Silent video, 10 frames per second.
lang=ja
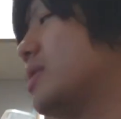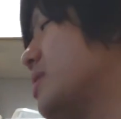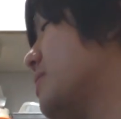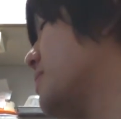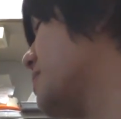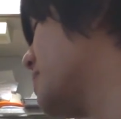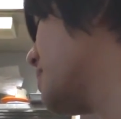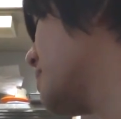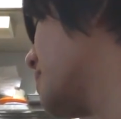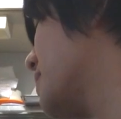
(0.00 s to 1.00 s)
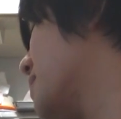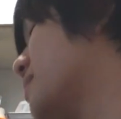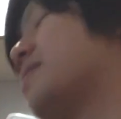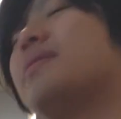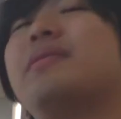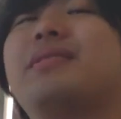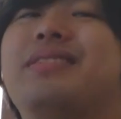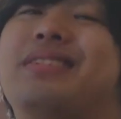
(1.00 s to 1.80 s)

いやもうどっちかよ